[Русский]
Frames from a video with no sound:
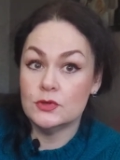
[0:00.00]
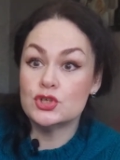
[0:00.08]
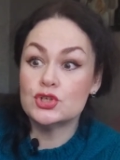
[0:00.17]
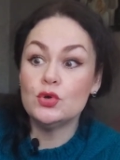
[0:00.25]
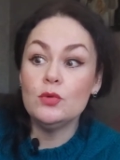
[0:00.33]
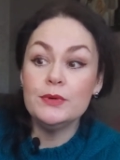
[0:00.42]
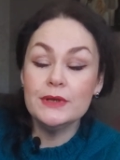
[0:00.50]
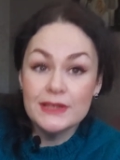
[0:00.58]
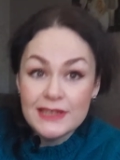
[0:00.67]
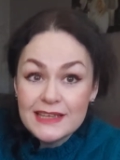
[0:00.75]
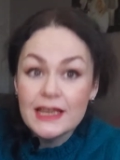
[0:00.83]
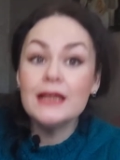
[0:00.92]
чтобы
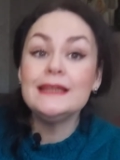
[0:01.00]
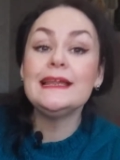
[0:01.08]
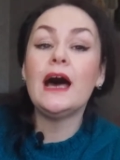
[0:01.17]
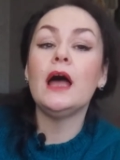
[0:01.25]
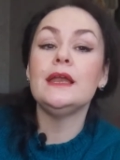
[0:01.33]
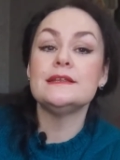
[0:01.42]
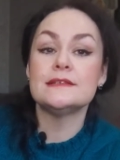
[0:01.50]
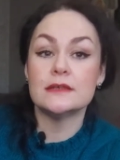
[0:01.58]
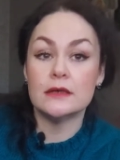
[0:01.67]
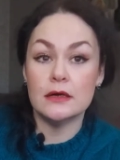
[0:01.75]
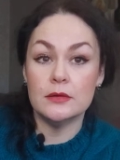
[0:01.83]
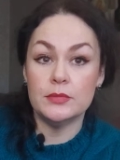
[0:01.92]
это для анализа,
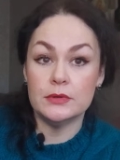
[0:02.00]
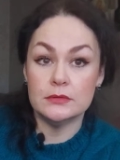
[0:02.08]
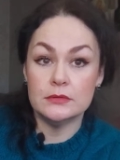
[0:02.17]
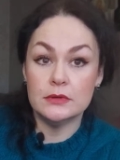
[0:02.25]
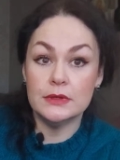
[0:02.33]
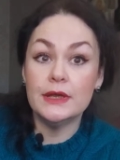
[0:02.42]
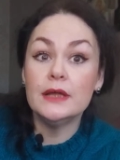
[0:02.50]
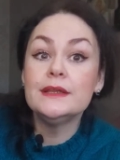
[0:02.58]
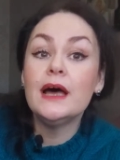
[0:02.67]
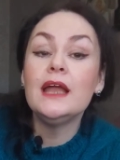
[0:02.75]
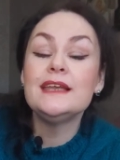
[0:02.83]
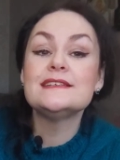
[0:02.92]
как бы, для
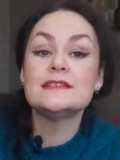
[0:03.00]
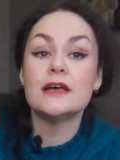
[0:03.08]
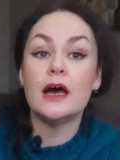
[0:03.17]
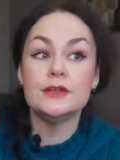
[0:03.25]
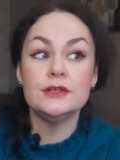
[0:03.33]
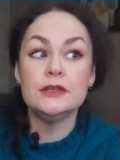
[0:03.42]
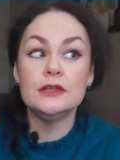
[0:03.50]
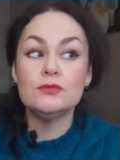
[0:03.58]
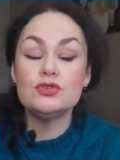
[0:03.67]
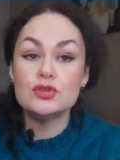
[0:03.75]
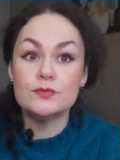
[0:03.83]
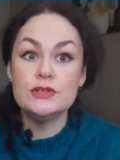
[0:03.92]
анализа, а не для
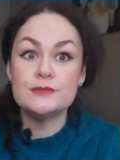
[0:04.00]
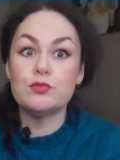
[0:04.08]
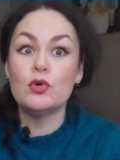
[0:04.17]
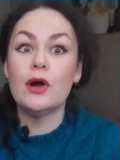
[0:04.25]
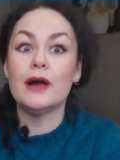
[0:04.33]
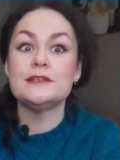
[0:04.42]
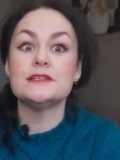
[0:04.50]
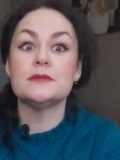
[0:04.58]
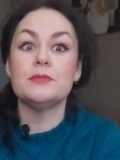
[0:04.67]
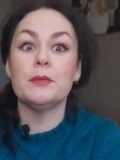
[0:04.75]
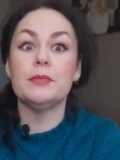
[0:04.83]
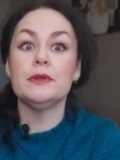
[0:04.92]
того, чтобы испугать
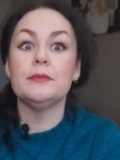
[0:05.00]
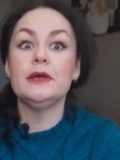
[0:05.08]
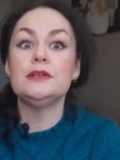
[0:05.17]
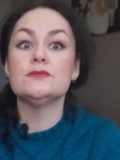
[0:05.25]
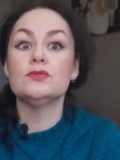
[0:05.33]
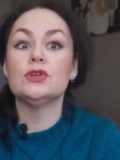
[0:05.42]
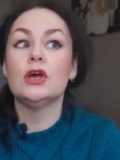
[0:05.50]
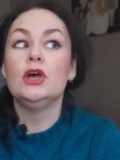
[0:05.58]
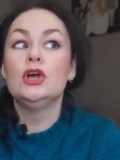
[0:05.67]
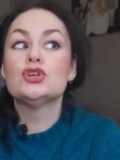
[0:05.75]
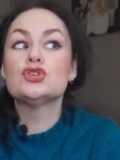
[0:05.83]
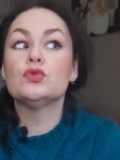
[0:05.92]
себя, понимаете, вот,
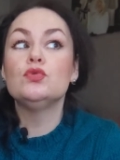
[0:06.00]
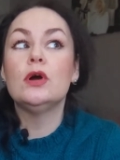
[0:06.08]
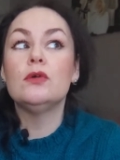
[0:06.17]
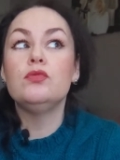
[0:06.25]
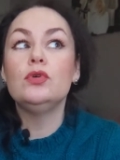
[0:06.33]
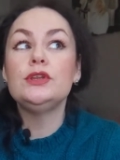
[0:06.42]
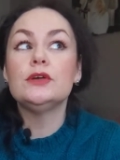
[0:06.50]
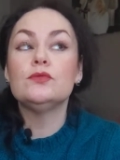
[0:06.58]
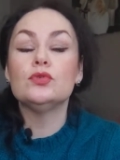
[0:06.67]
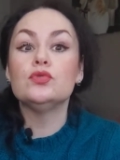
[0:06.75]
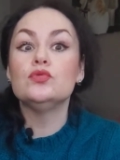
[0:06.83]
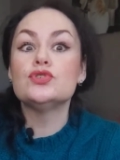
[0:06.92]
что у кого-то
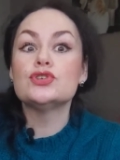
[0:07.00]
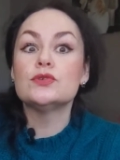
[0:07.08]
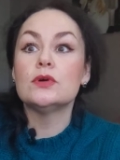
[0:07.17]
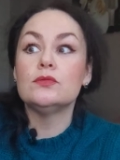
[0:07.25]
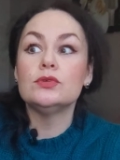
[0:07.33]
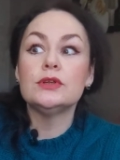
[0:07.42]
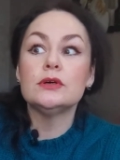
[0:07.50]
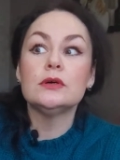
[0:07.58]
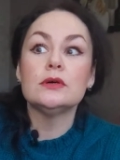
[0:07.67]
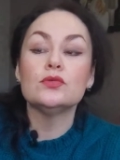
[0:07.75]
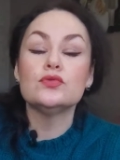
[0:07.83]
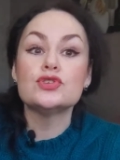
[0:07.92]
лучше, у кого-то
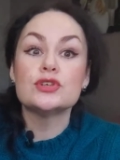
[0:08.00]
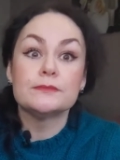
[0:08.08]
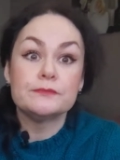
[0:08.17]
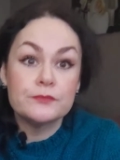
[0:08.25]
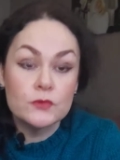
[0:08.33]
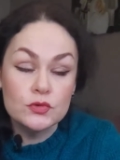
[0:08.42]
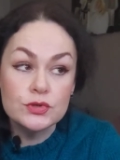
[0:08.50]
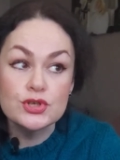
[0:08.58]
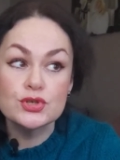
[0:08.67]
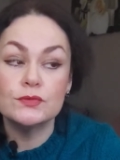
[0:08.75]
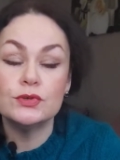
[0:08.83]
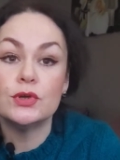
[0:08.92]
лучше. Тут
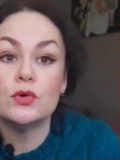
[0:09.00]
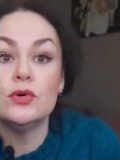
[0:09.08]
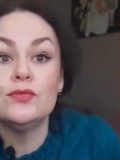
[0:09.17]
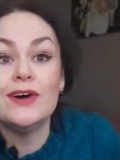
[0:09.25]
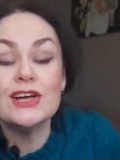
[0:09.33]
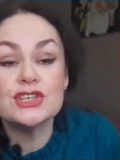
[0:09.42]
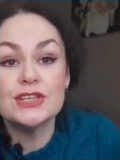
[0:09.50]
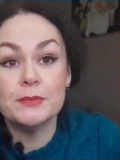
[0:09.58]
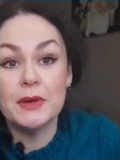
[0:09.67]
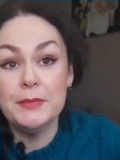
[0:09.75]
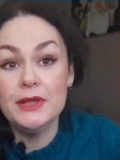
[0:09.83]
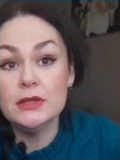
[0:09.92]
еще вот такой важный
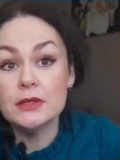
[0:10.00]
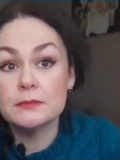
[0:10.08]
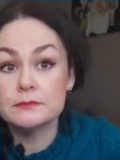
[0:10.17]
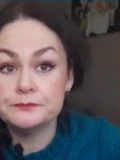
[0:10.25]
момент,